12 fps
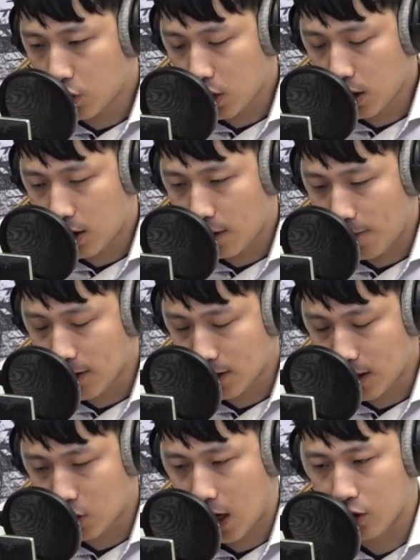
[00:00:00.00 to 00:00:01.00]
了这个方
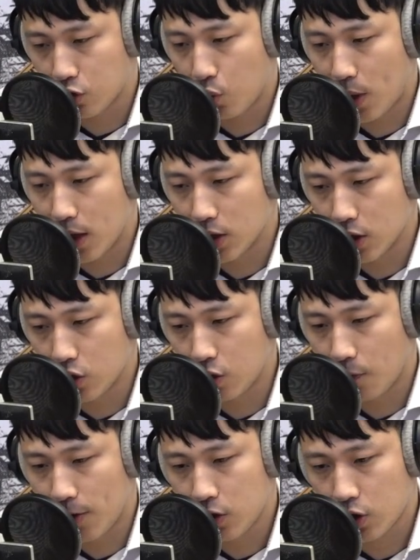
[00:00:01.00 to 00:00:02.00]
向在查之外呢，其
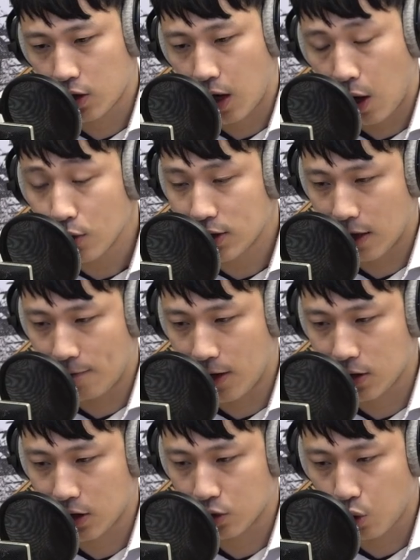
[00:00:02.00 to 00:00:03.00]
实有分成好几个
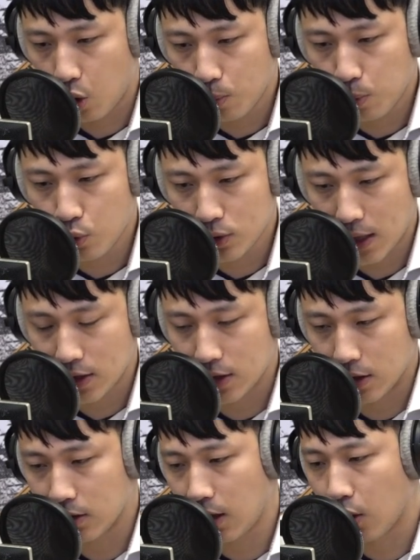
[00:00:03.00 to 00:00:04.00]
方向，头部在
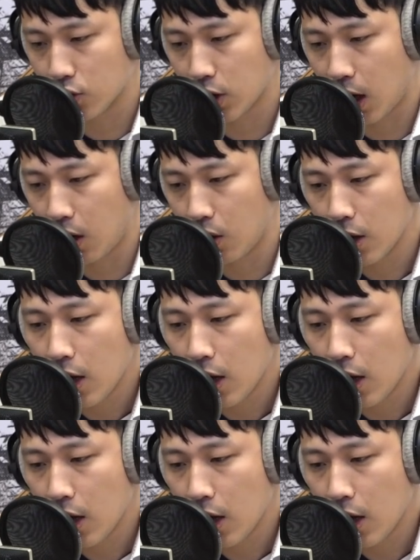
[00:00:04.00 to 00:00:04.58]
进行调查，